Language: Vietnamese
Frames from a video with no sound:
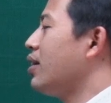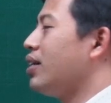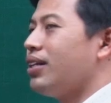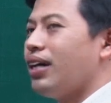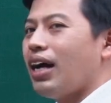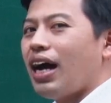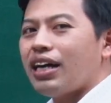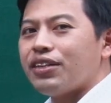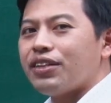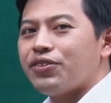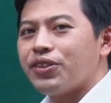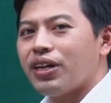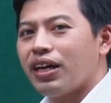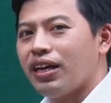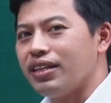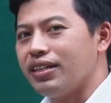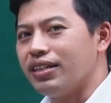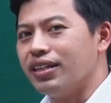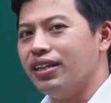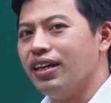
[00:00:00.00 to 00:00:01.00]
À chúng ta
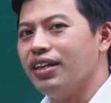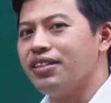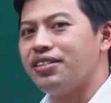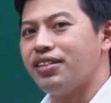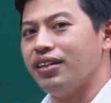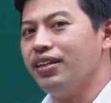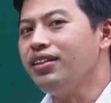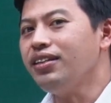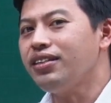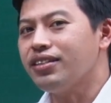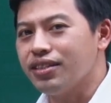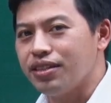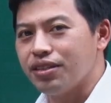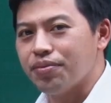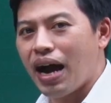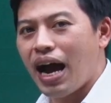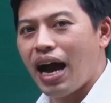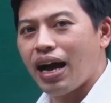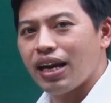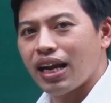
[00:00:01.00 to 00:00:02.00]
lại nhớ là 9 trừ
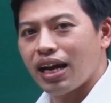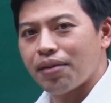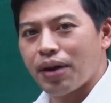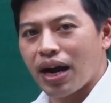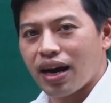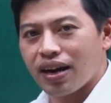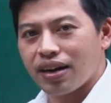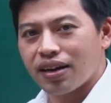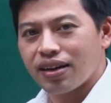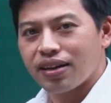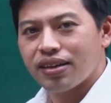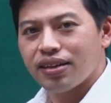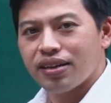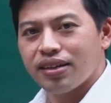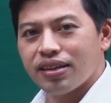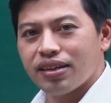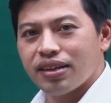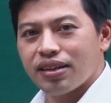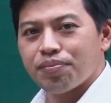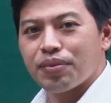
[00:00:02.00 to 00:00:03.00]
3 lại bằng
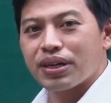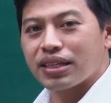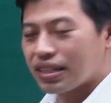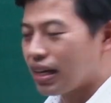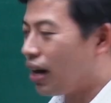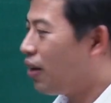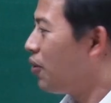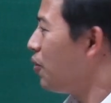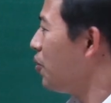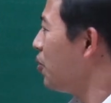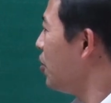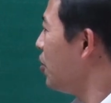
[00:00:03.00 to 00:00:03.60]
bằng 6.